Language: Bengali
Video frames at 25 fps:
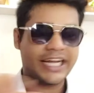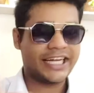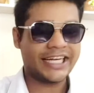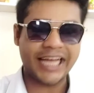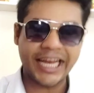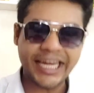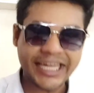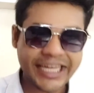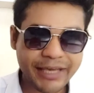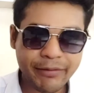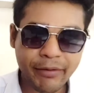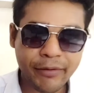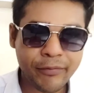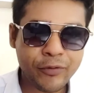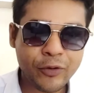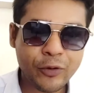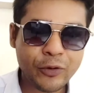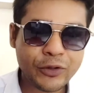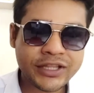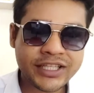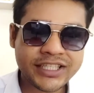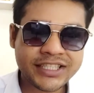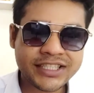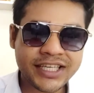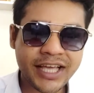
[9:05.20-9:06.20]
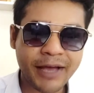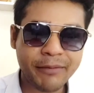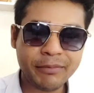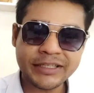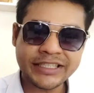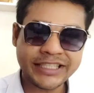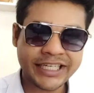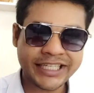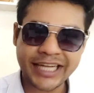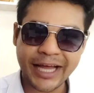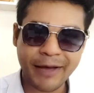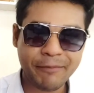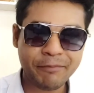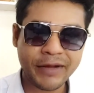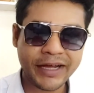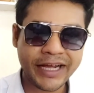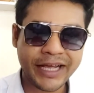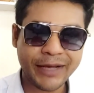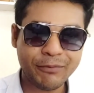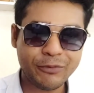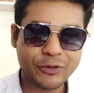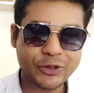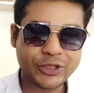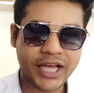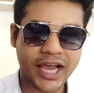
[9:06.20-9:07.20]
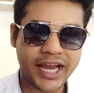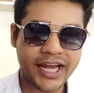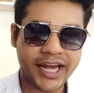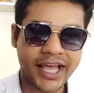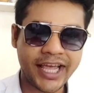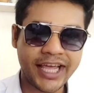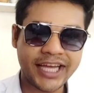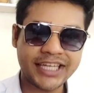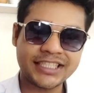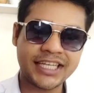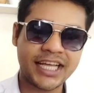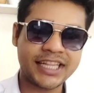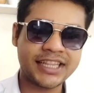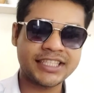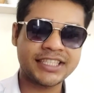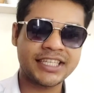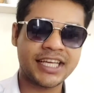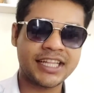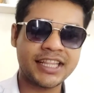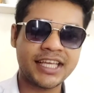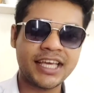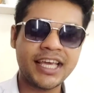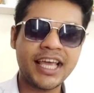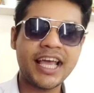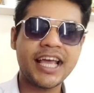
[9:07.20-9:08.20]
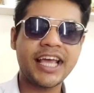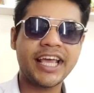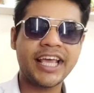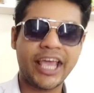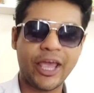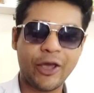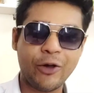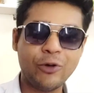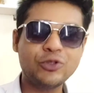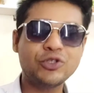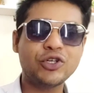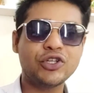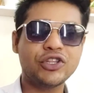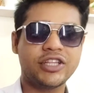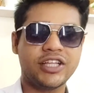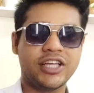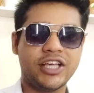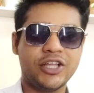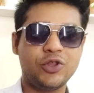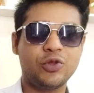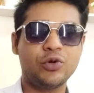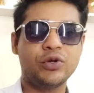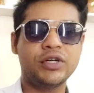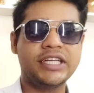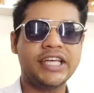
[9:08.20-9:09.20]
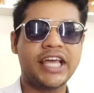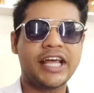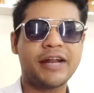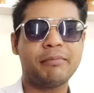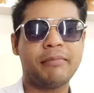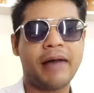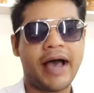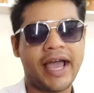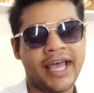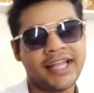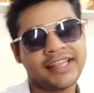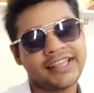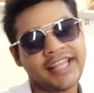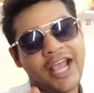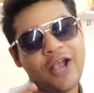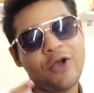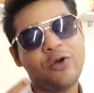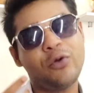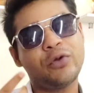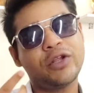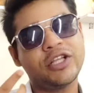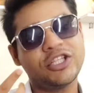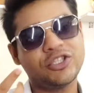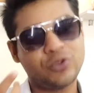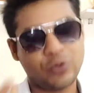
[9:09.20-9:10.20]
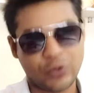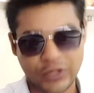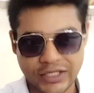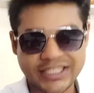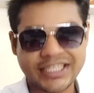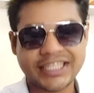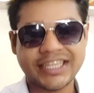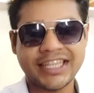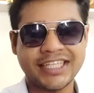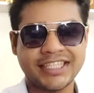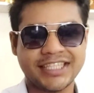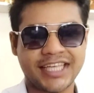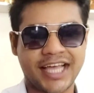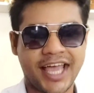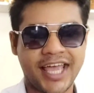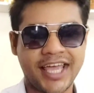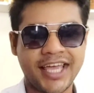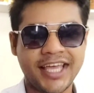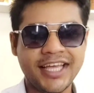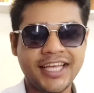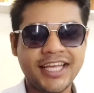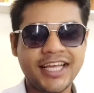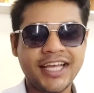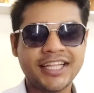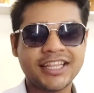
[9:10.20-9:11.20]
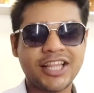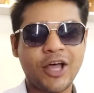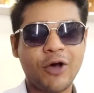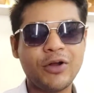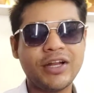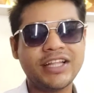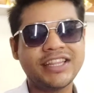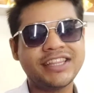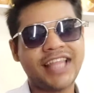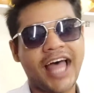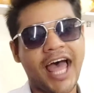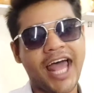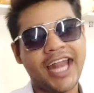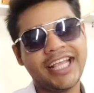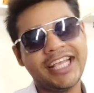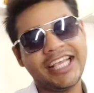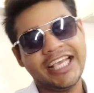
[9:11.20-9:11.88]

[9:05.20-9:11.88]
স্যাটেলাইট কিভাবে ঘুরতেছে আমি সেটা আপনাকে বুঝাই নাই এর সাথে সাথে কেউ যদি দুনিয়ার মায়া ত্যাগ করে চলে যেতে চায় তাহলে তার